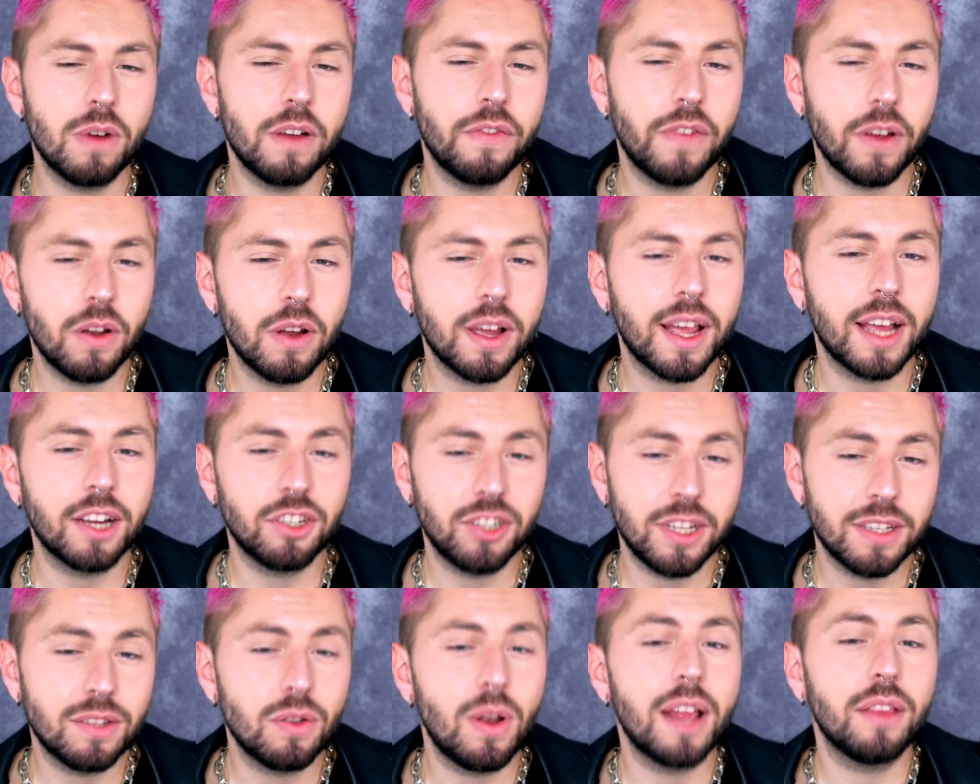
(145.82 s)
on va faire le crash
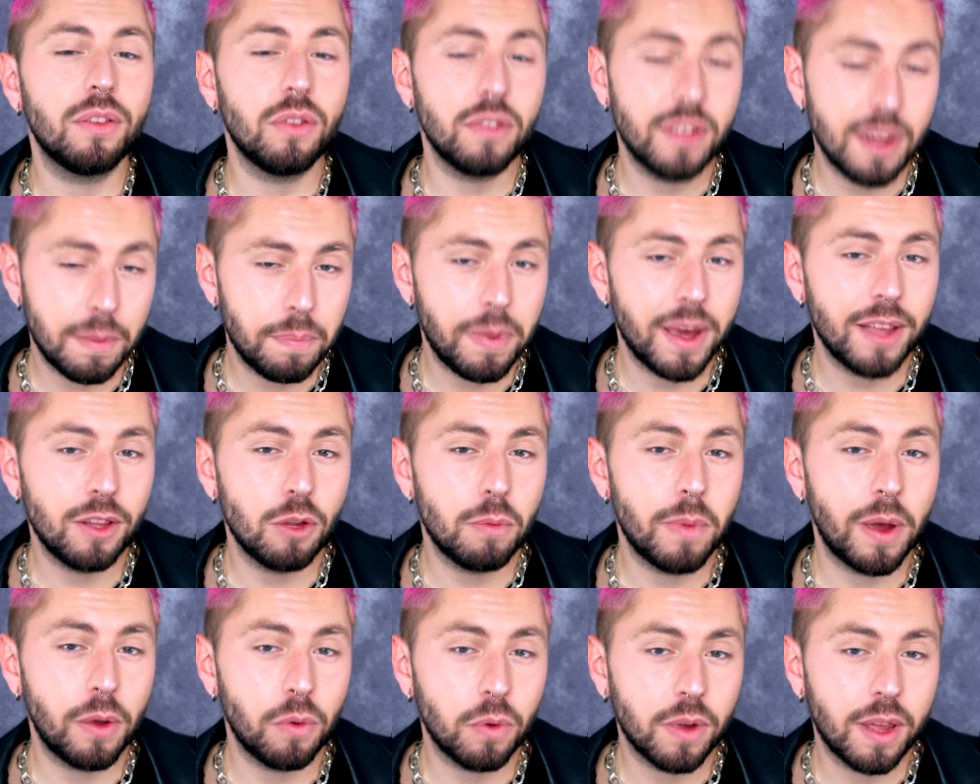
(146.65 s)
test de la deuxième palette de
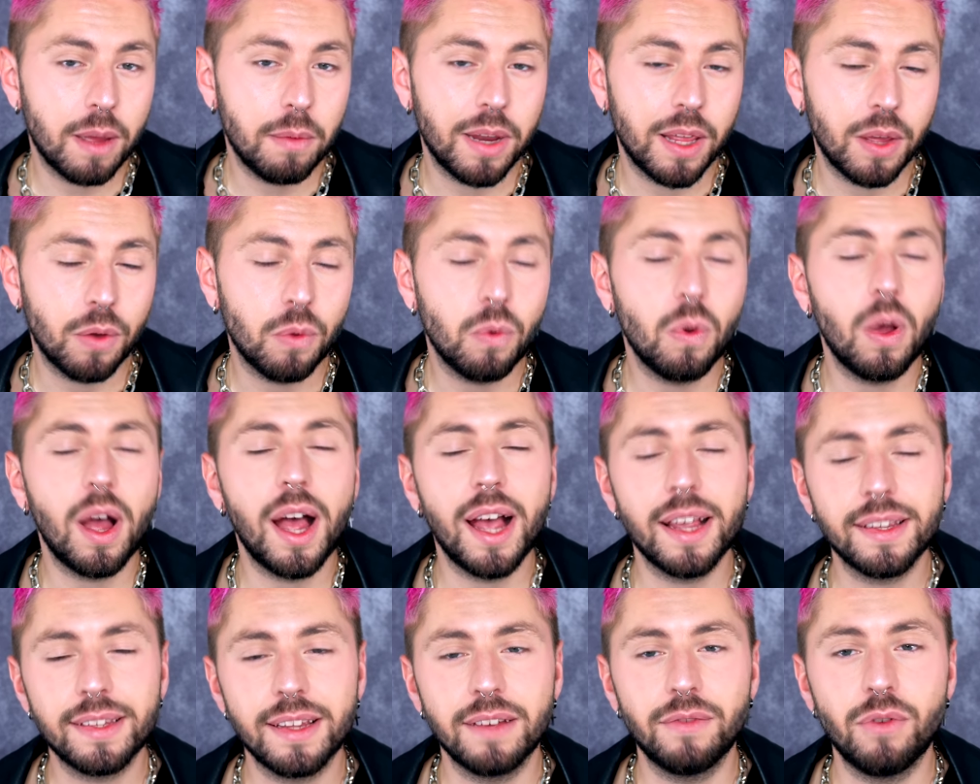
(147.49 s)
Marion Caméléon,
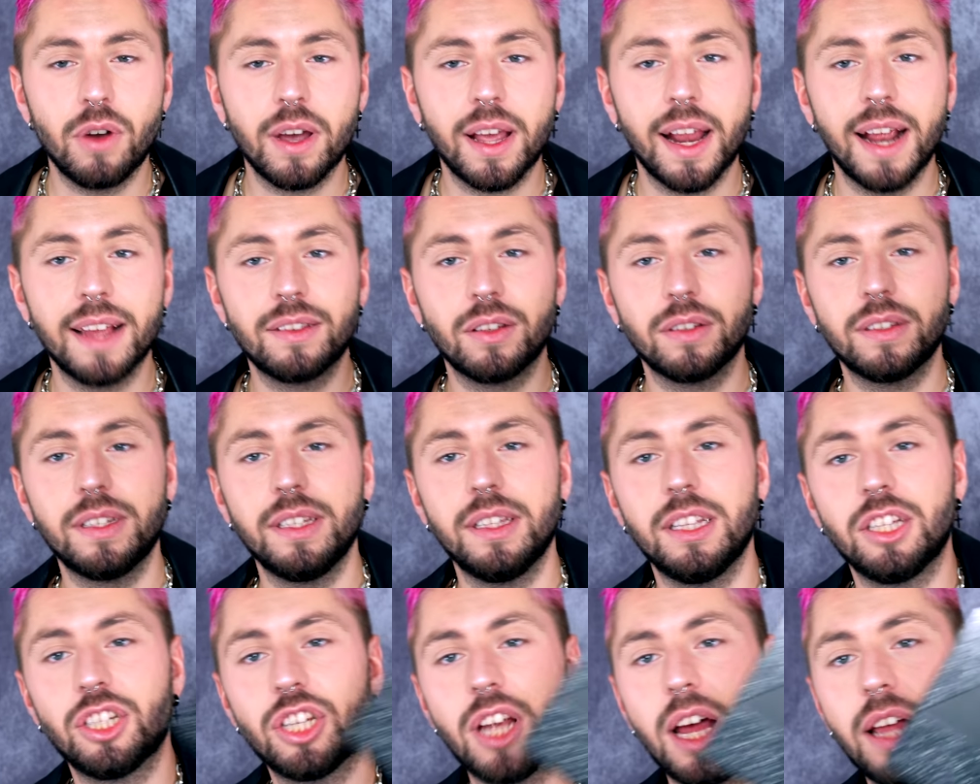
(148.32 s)
à savoir qu'elle a sorti
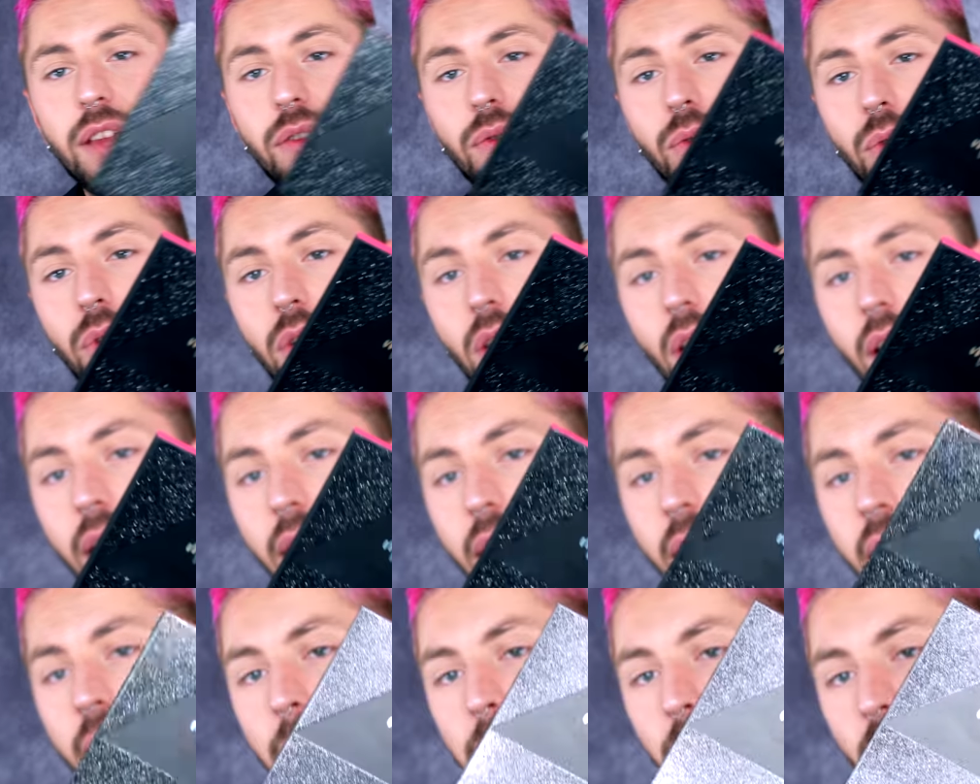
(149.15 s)
déjà donc
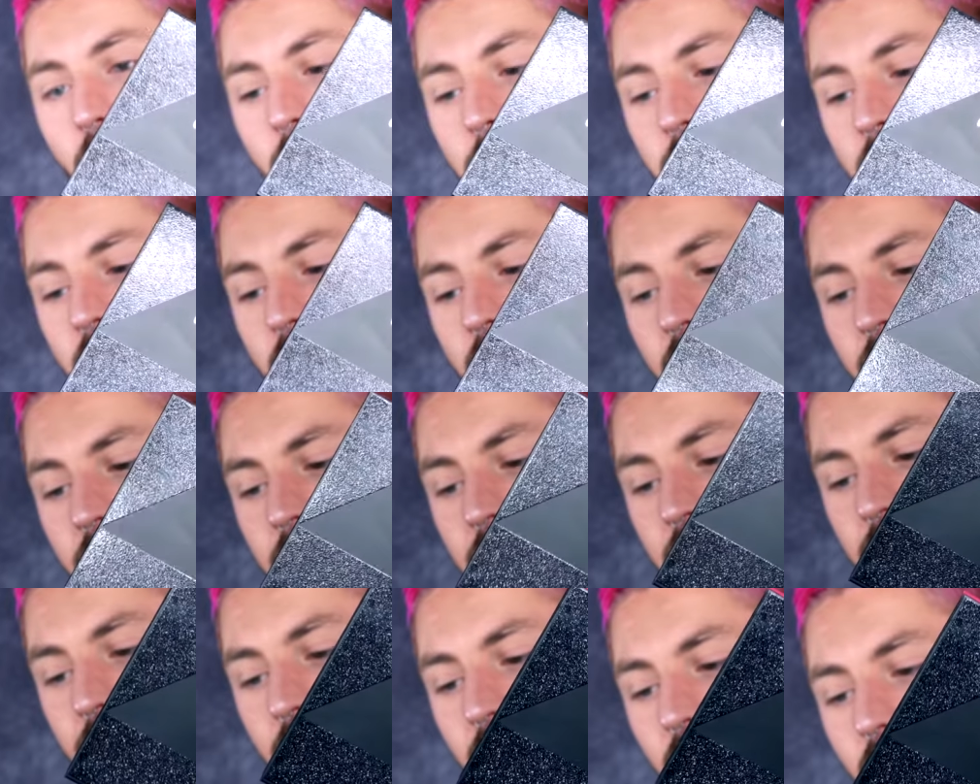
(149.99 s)
la première
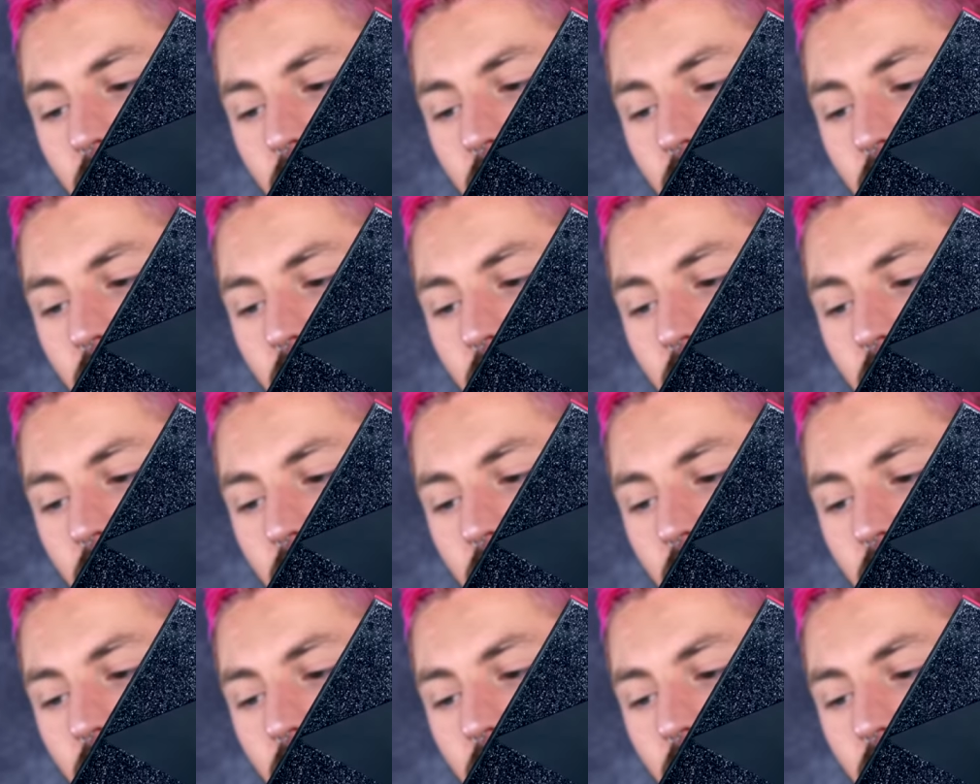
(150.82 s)
qui était